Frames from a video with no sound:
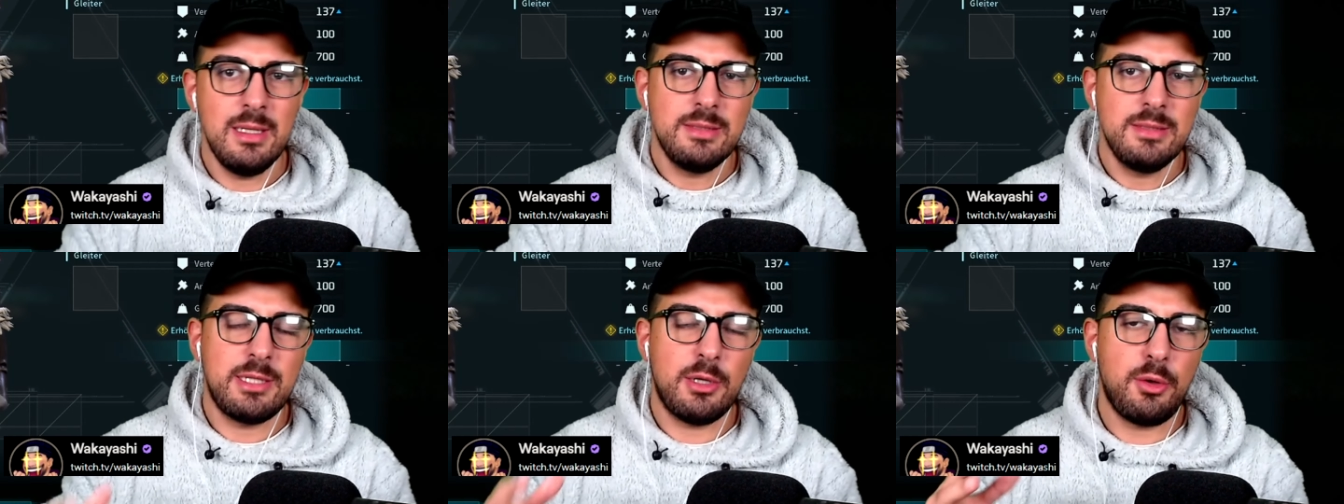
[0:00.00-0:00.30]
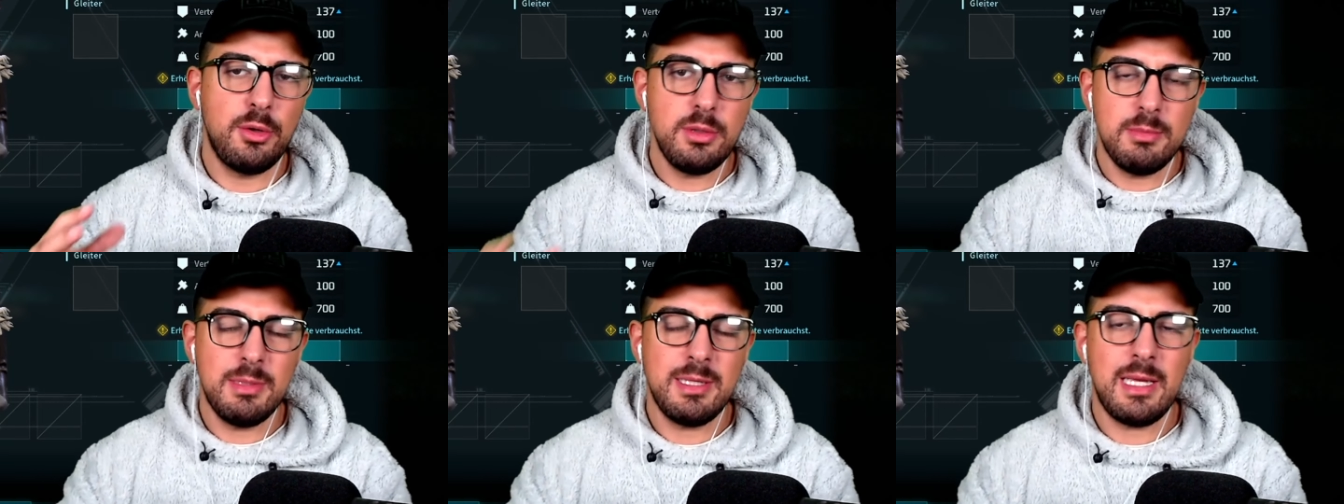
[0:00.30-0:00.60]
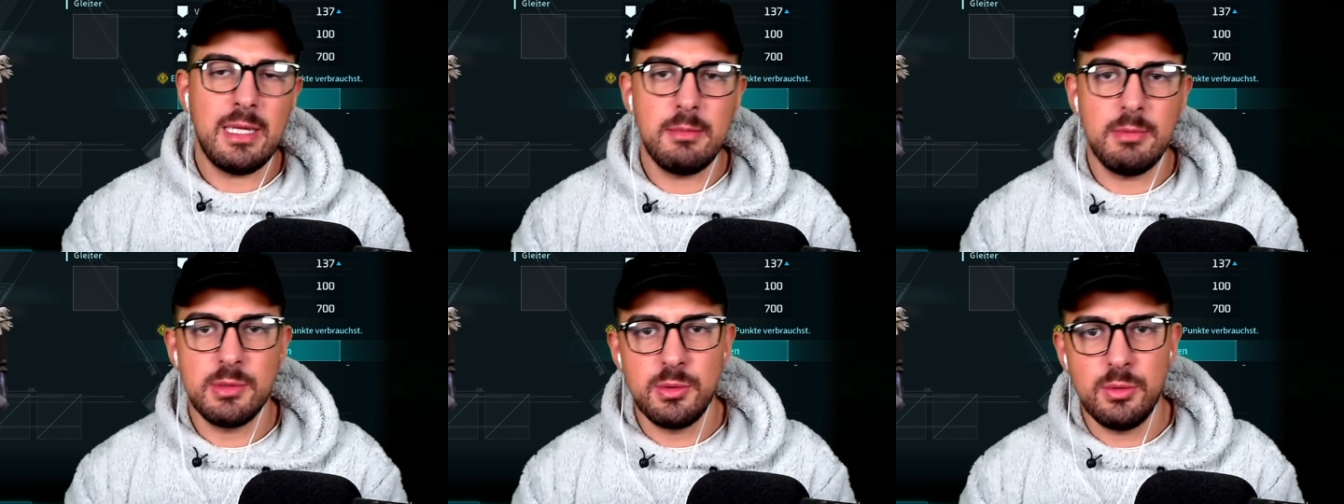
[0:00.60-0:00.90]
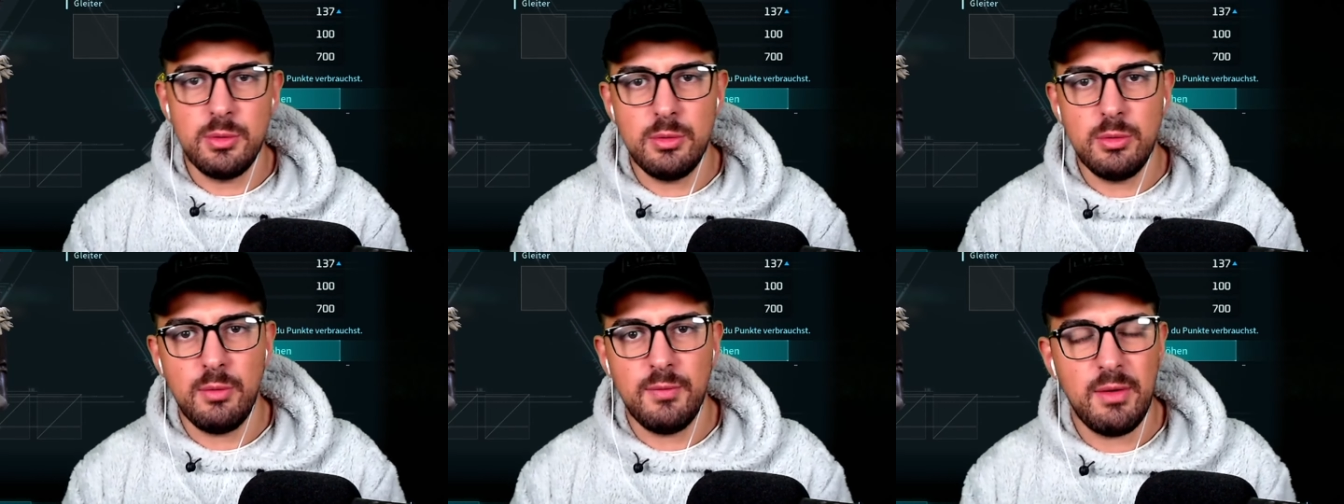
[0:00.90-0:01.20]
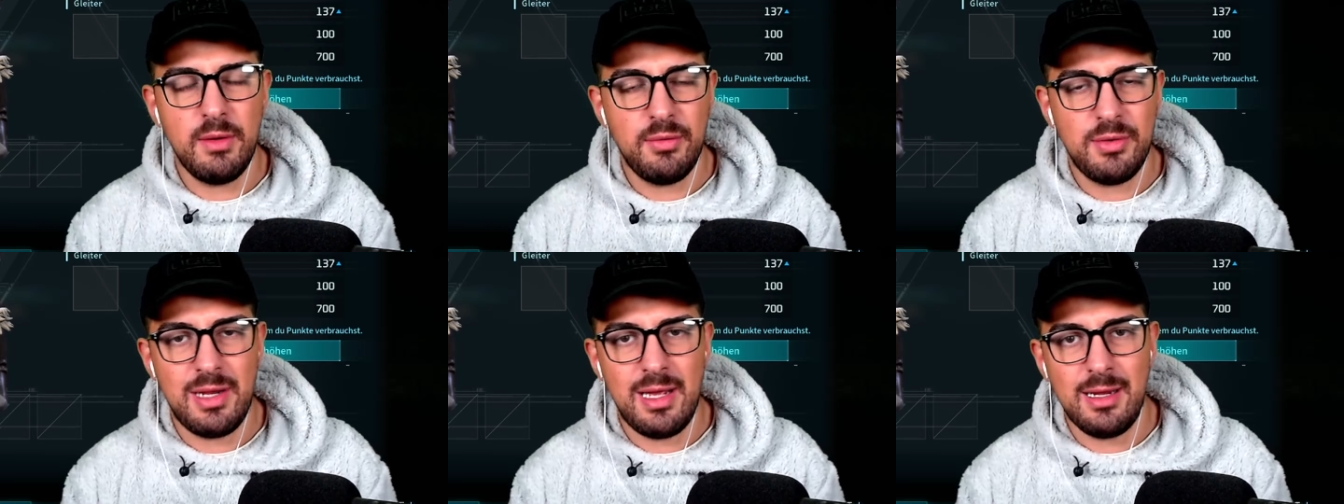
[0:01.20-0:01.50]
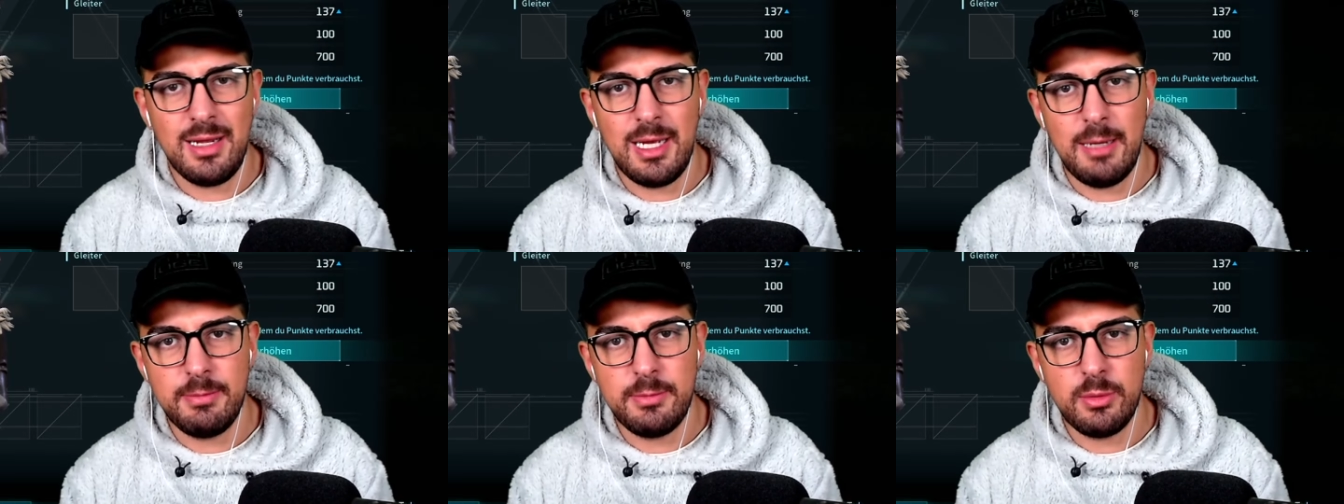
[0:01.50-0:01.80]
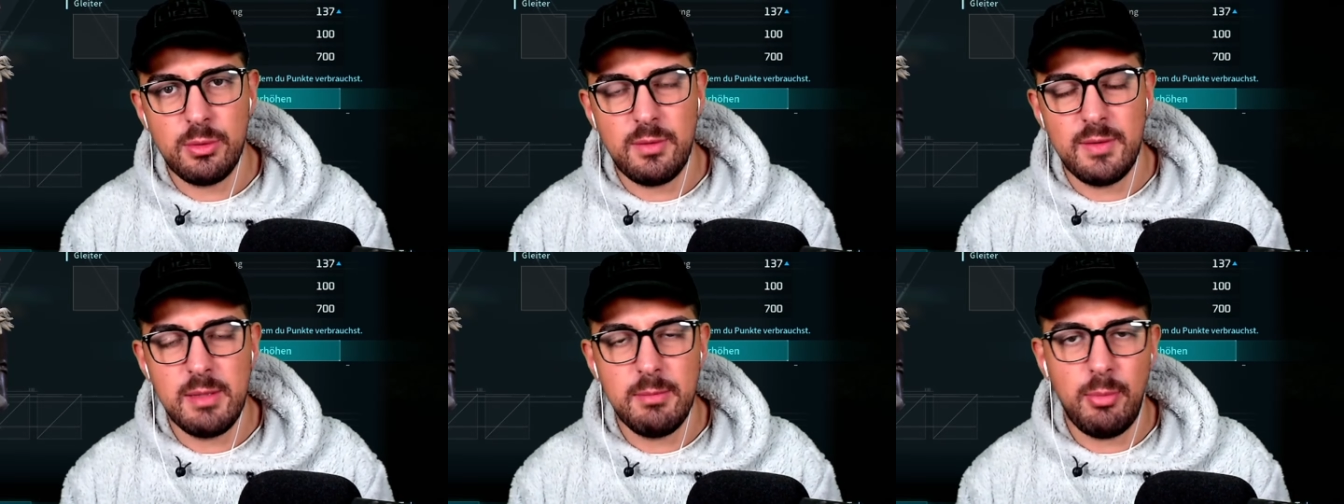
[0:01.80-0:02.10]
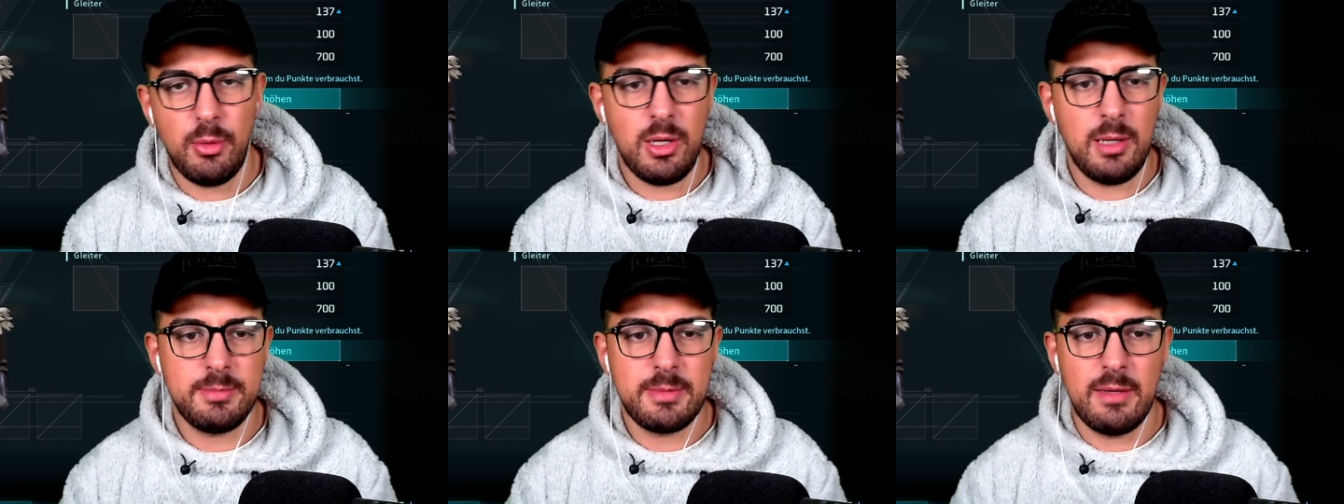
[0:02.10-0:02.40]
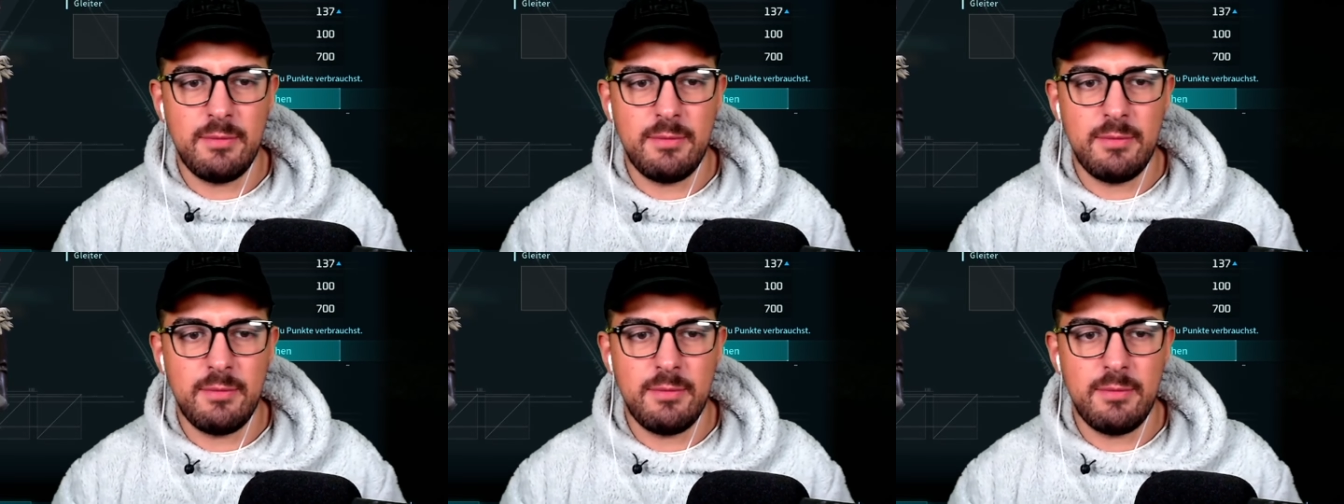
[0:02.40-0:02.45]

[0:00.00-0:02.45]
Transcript: Da könnt ihr mich gerne besuchen und wenn ihr Fragen habt oder wenn ihr Bock habt,